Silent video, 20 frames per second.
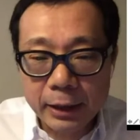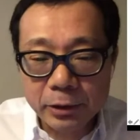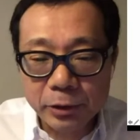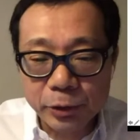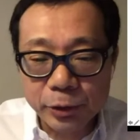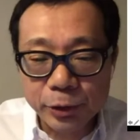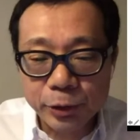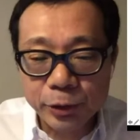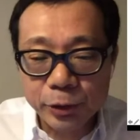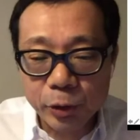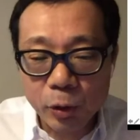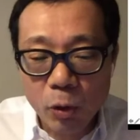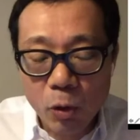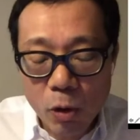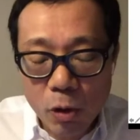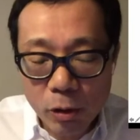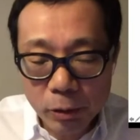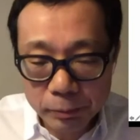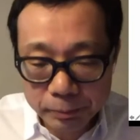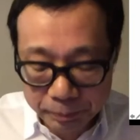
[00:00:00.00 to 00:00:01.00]
というの
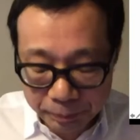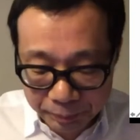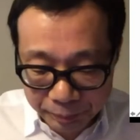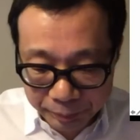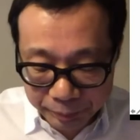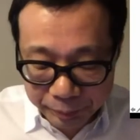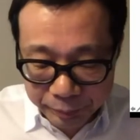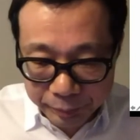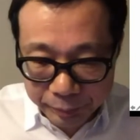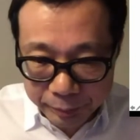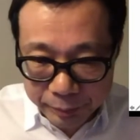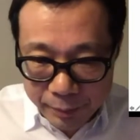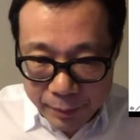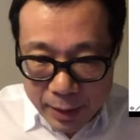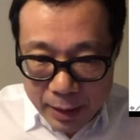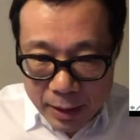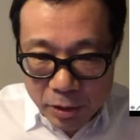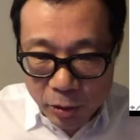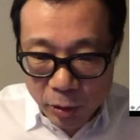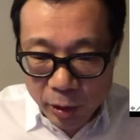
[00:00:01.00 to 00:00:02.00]
を、
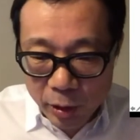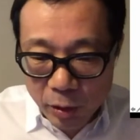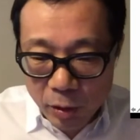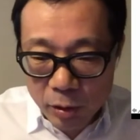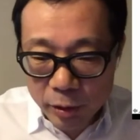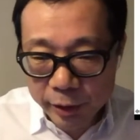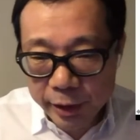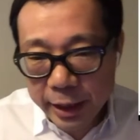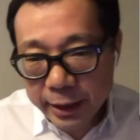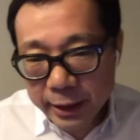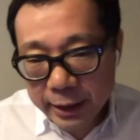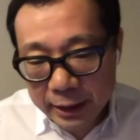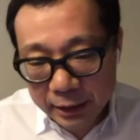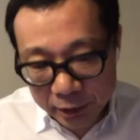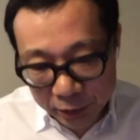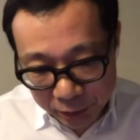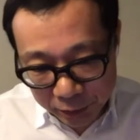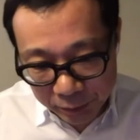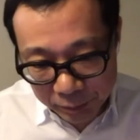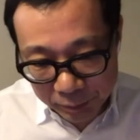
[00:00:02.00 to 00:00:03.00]
それを電気化
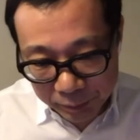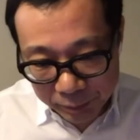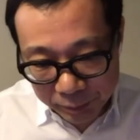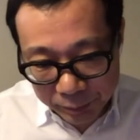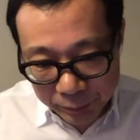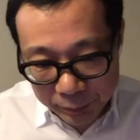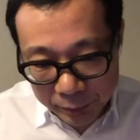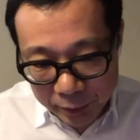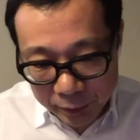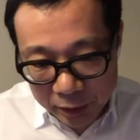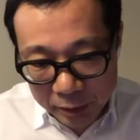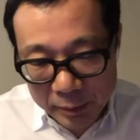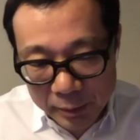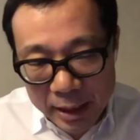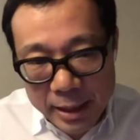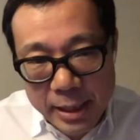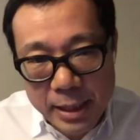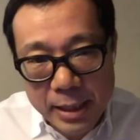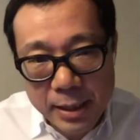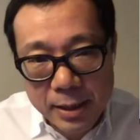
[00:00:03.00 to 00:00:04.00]
する。つま
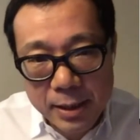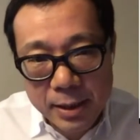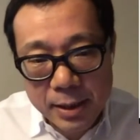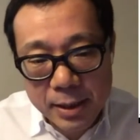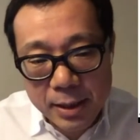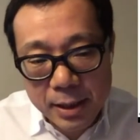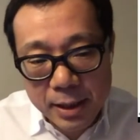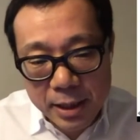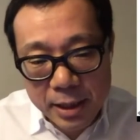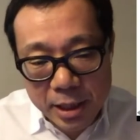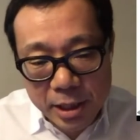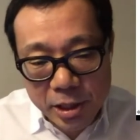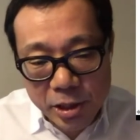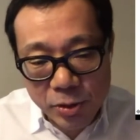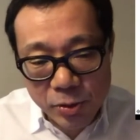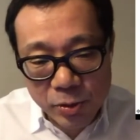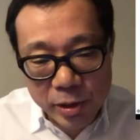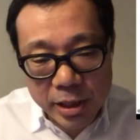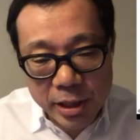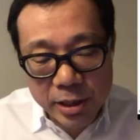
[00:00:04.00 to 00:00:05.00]
り、いち
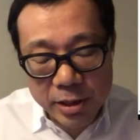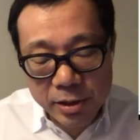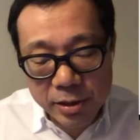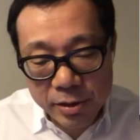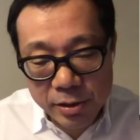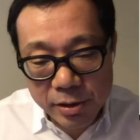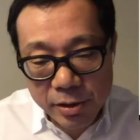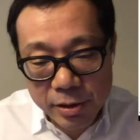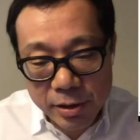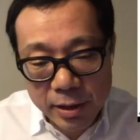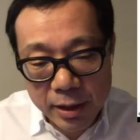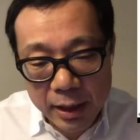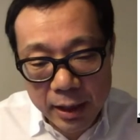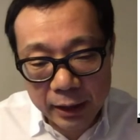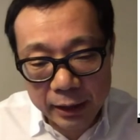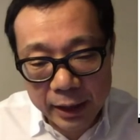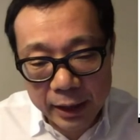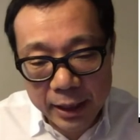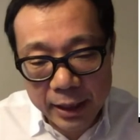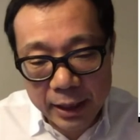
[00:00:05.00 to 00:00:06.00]
をににする課
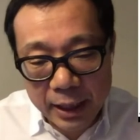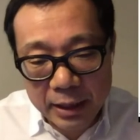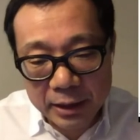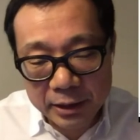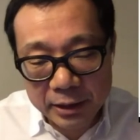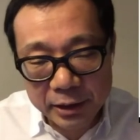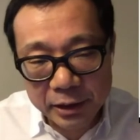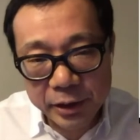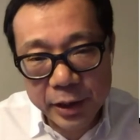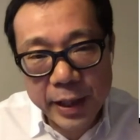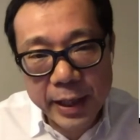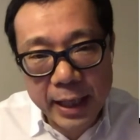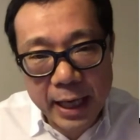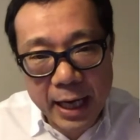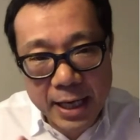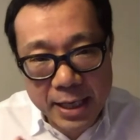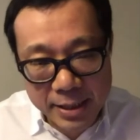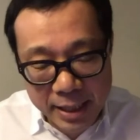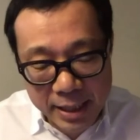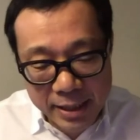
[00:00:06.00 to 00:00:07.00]
題解決ですね、
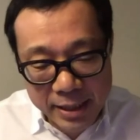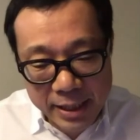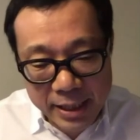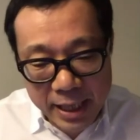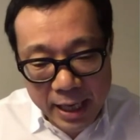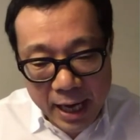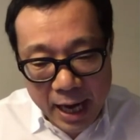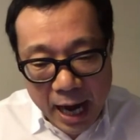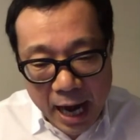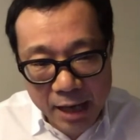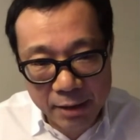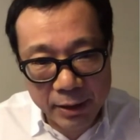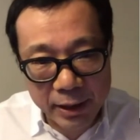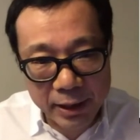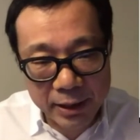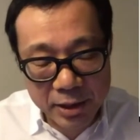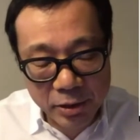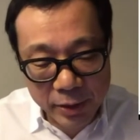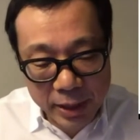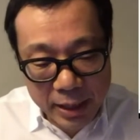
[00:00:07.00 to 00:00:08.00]
改善にあるわけで
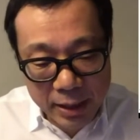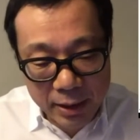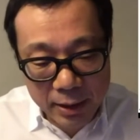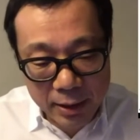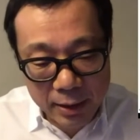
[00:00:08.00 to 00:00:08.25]
すよね。